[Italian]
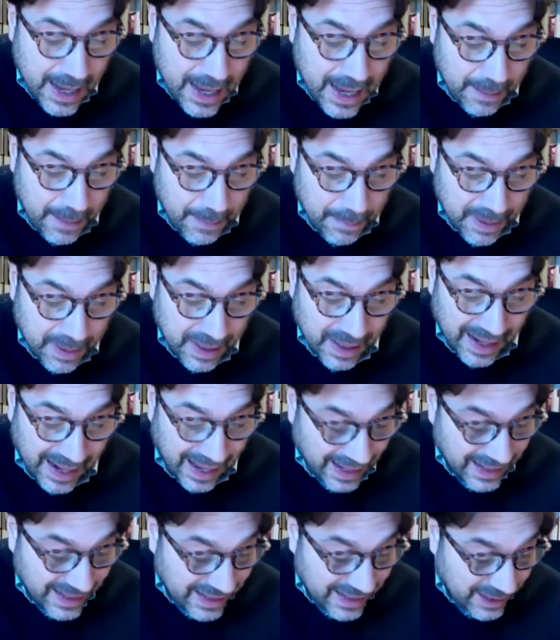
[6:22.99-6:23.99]
ebbe
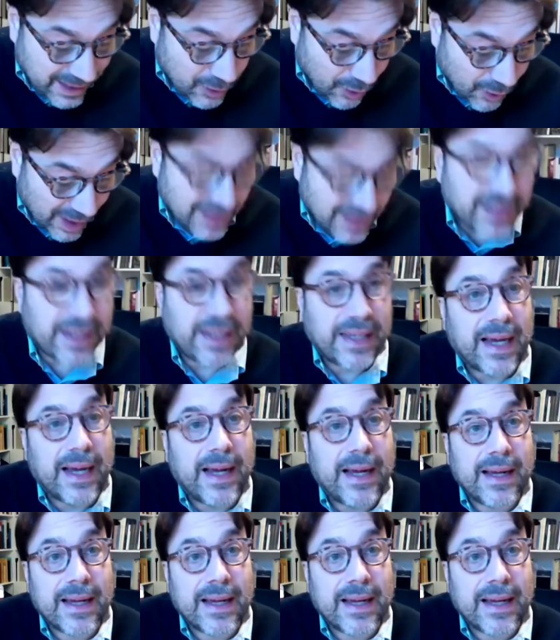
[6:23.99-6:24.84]
la idolatria